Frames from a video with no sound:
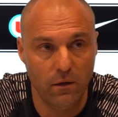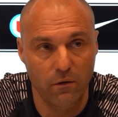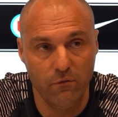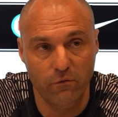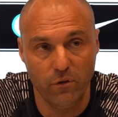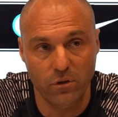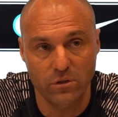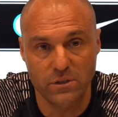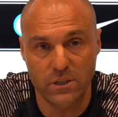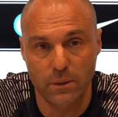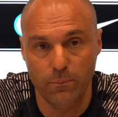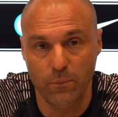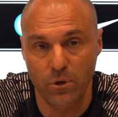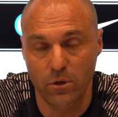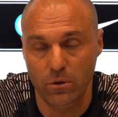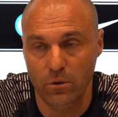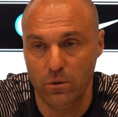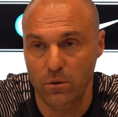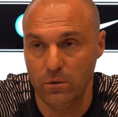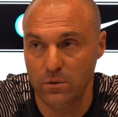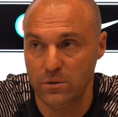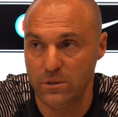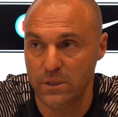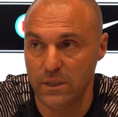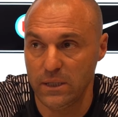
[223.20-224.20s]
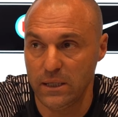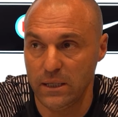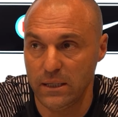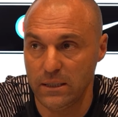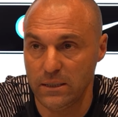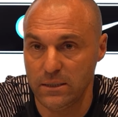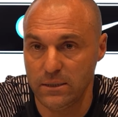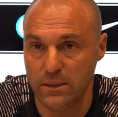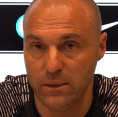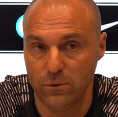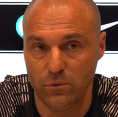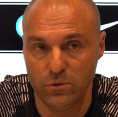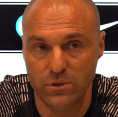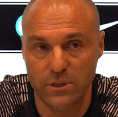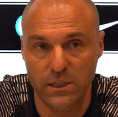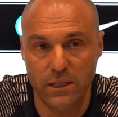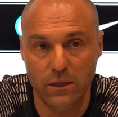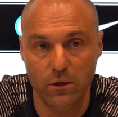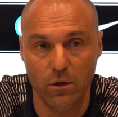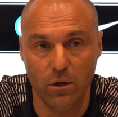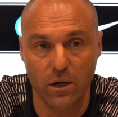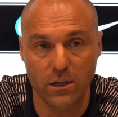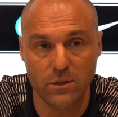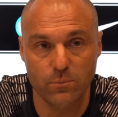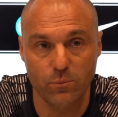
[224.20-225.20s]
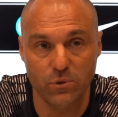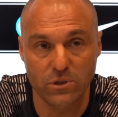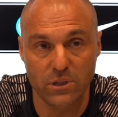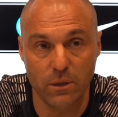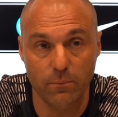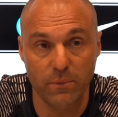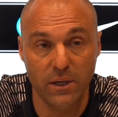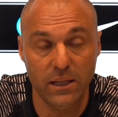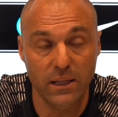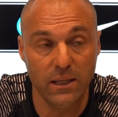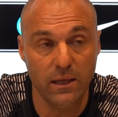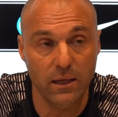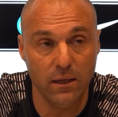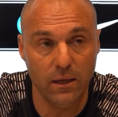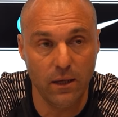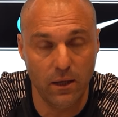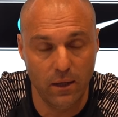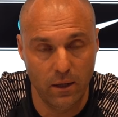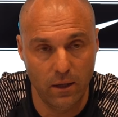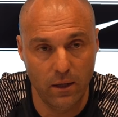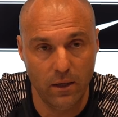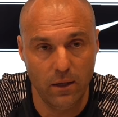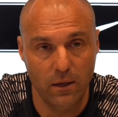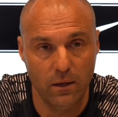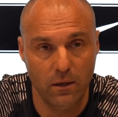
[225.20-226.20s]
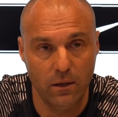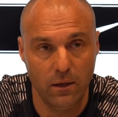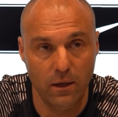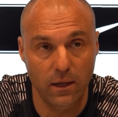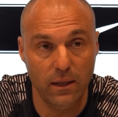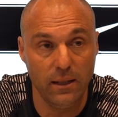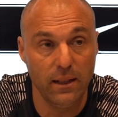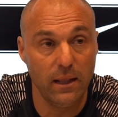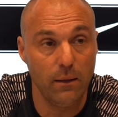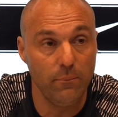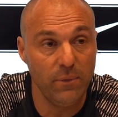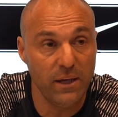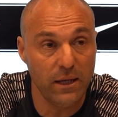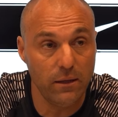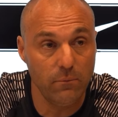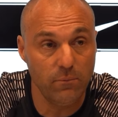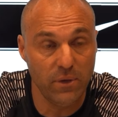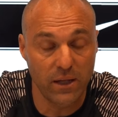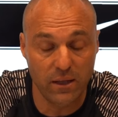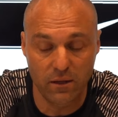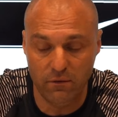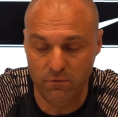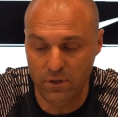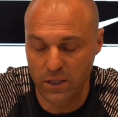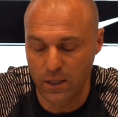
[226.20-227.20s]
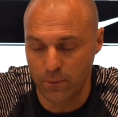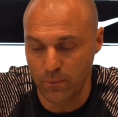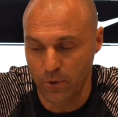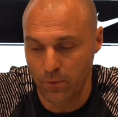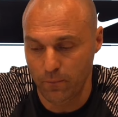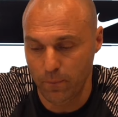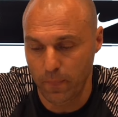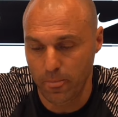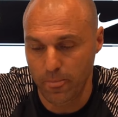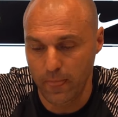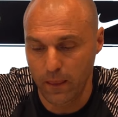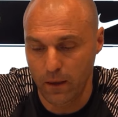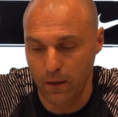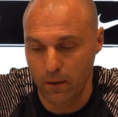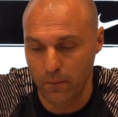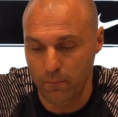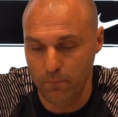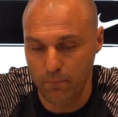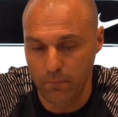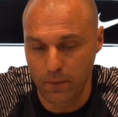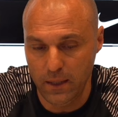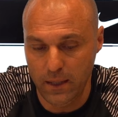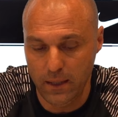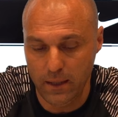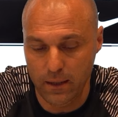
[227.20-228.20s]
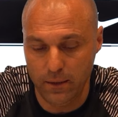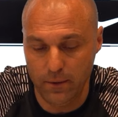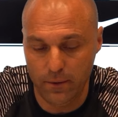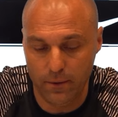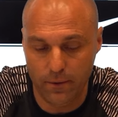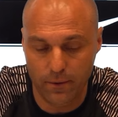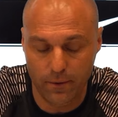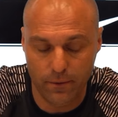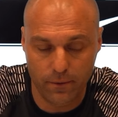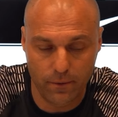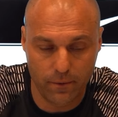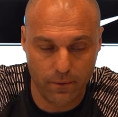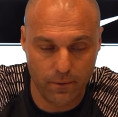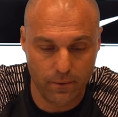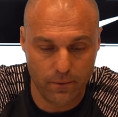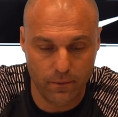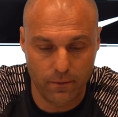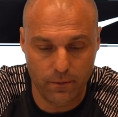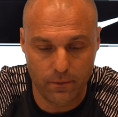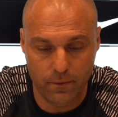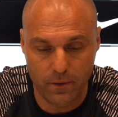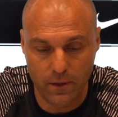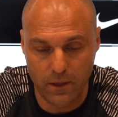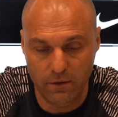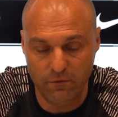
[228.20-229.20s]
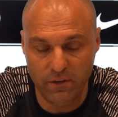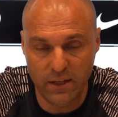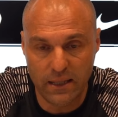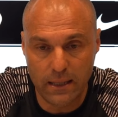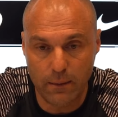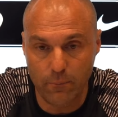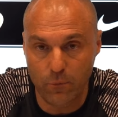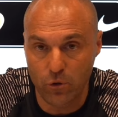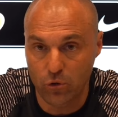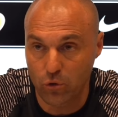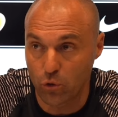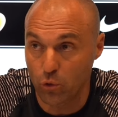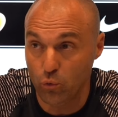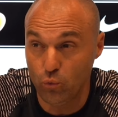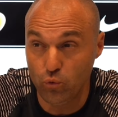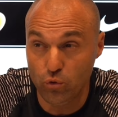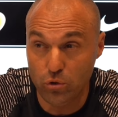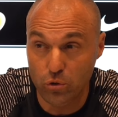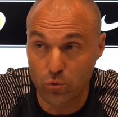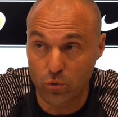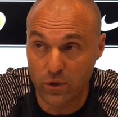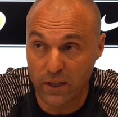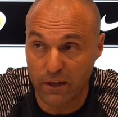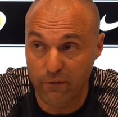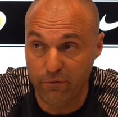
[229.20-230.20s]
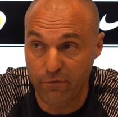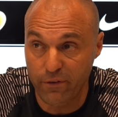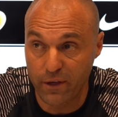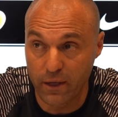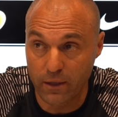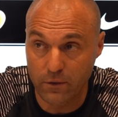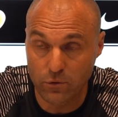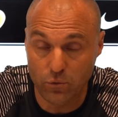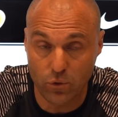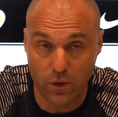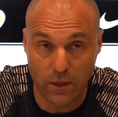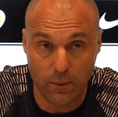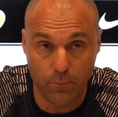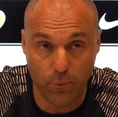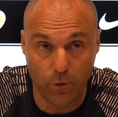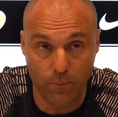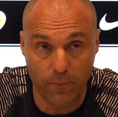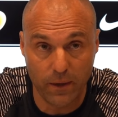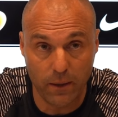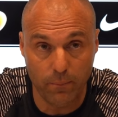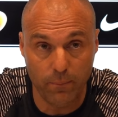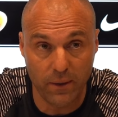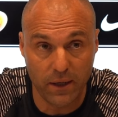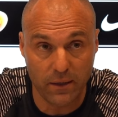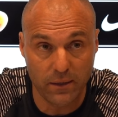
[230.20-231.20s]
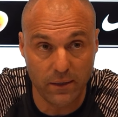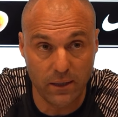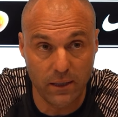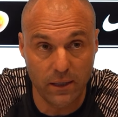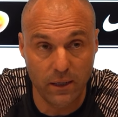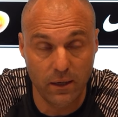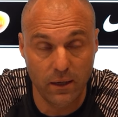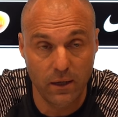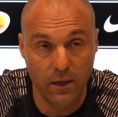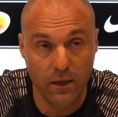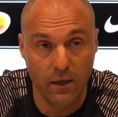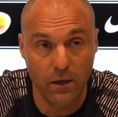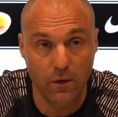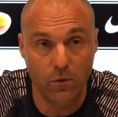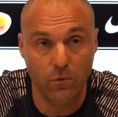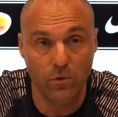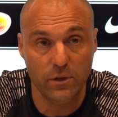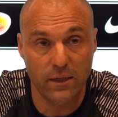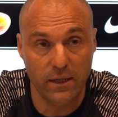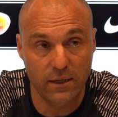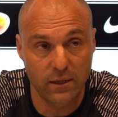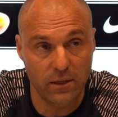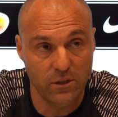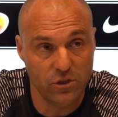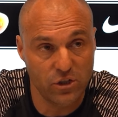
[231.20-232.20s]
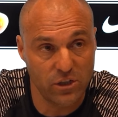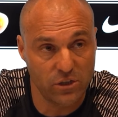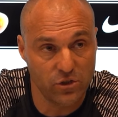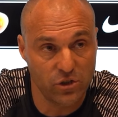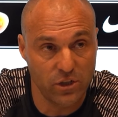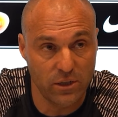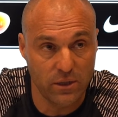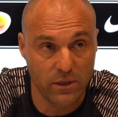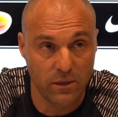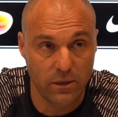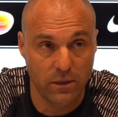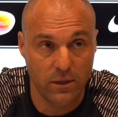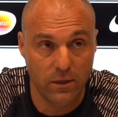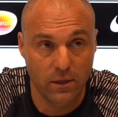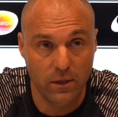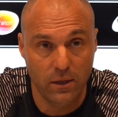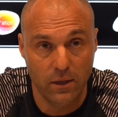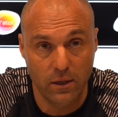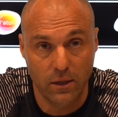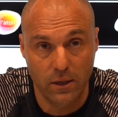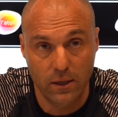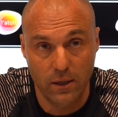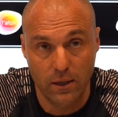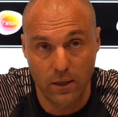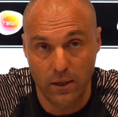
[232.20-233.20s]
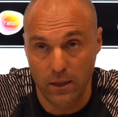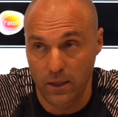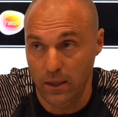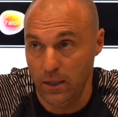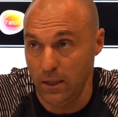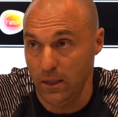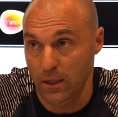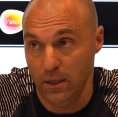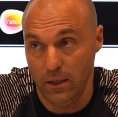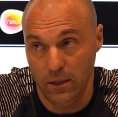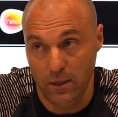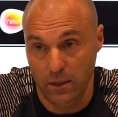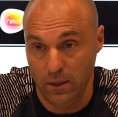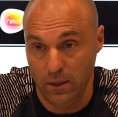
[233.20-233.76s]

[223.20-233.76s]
forcément, c'est aussi de leur responsabilité et de la mienne, bien évidemment. Mais euh, évidemment que tout ce qu'on a fait sur la première partie, on allait le chercher. Et,